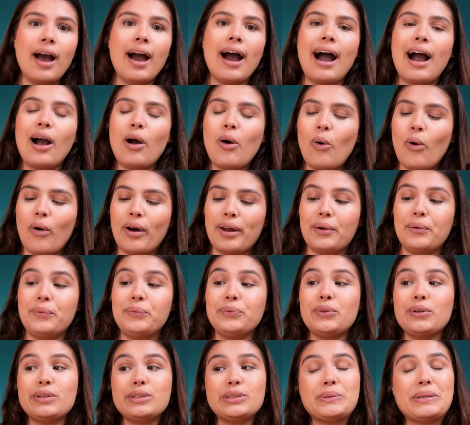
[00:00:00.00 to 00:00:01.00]
Agora, Agora, o
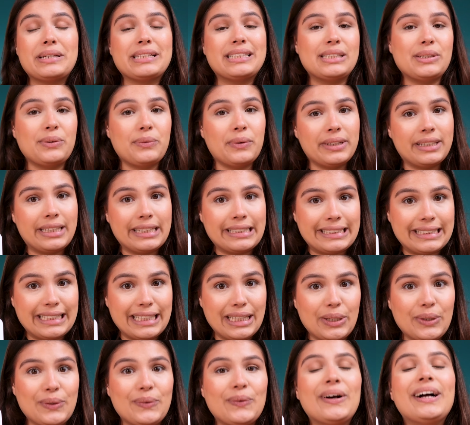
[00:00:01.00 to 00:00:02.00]
nosso
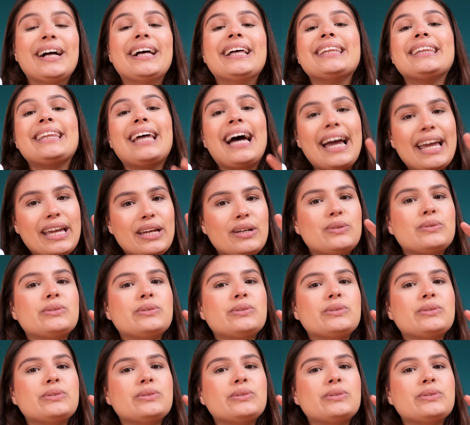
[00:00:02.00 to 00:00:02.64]
A55 tá aí